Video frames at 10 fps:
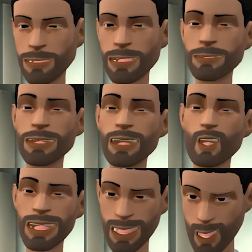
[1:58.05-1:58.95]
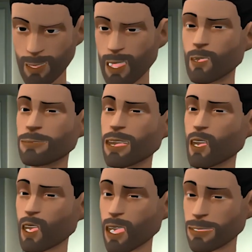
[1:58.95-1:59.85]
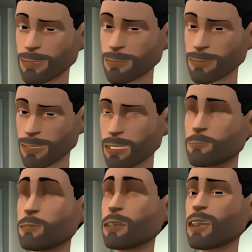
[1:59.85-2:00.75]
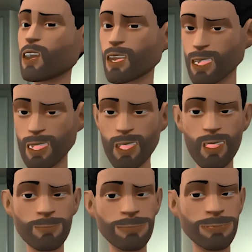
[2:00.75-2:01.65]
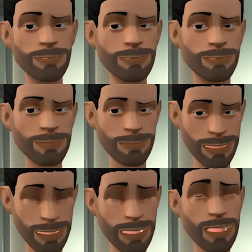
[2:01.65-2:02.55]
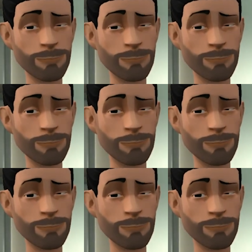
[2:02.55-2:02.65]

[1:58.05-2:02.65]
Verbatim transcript: বিশ্বকবি রবীন্দ্রনাথ ঠাকুর নবেল জয়ী কবি তিনি স্লোগানে